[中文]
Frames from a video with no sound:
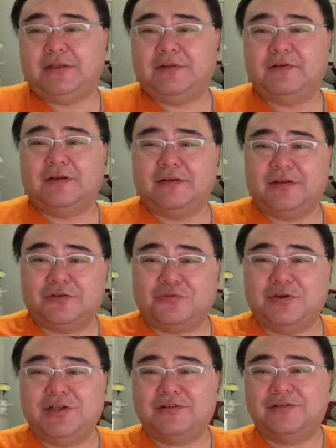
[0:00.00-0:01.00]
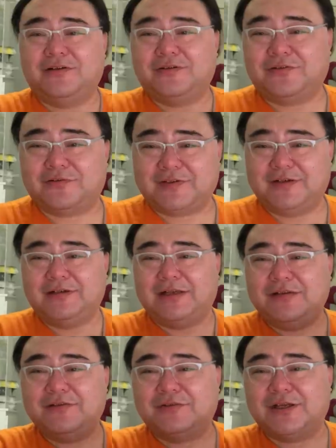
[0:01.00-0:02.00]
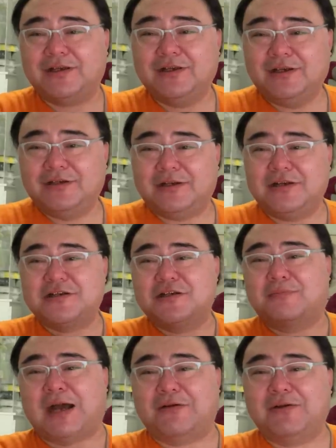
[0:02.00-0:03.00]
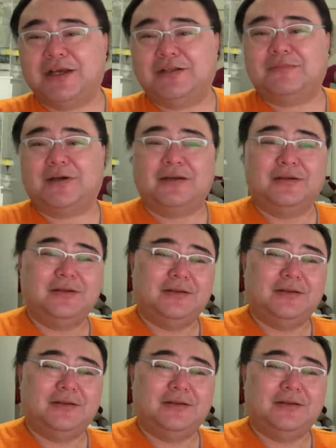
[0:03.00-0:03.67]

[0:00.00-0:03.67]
你知道这个推车，首先人就得人吃马喂，对吧？